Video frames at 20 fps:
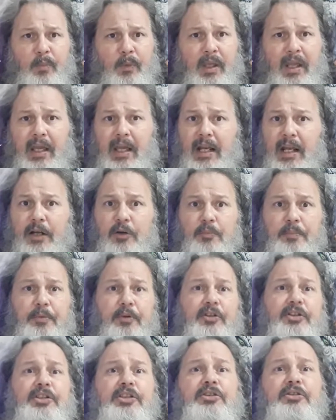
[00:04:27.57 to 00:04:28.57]
que ele era um
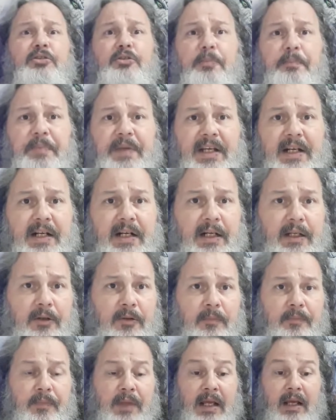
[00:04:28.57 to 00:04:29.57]
prodígio do
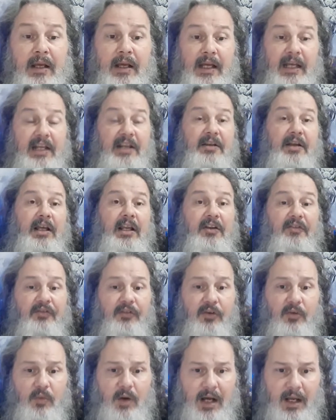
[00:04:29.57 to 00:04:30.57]
piano. Ele, ele
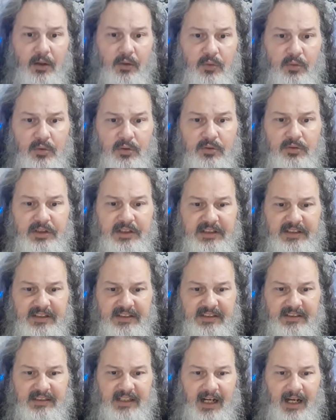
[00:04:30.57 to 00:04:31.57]
foi um aluno de
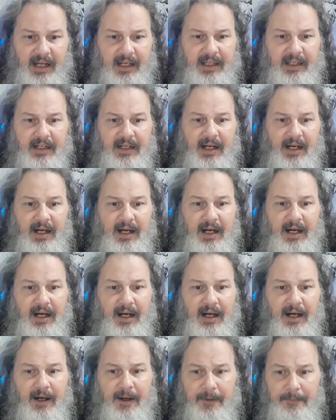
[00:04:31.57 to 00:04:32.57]
destaque
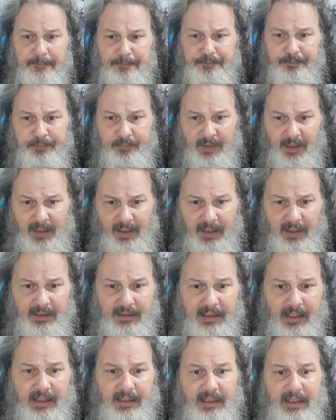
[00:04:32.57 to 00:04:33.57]
na,
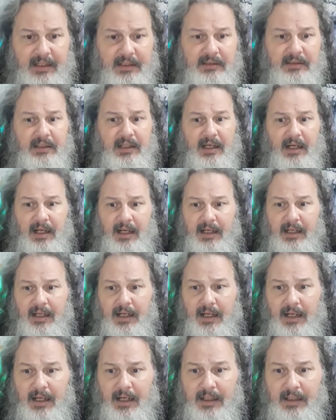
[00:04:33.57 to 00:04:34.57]
na, na,
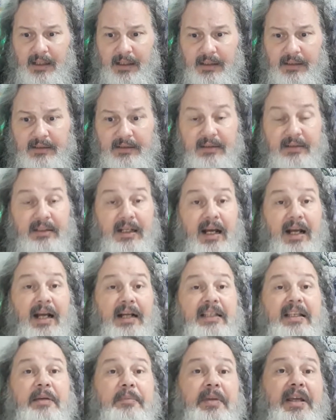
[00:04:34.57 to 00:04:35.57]
na na
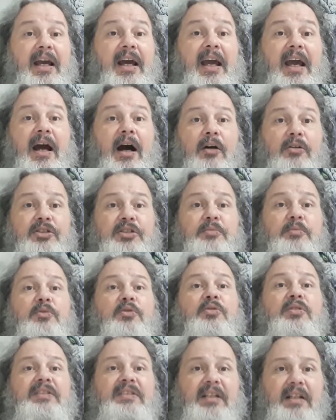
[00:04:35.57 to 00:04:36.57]
Academia Real de
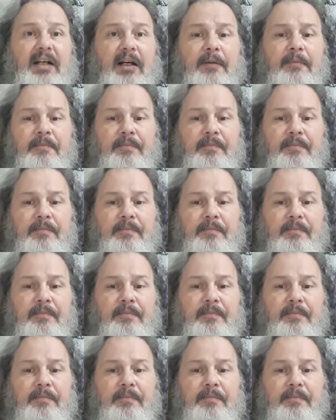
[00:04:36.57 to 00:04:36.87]
Música,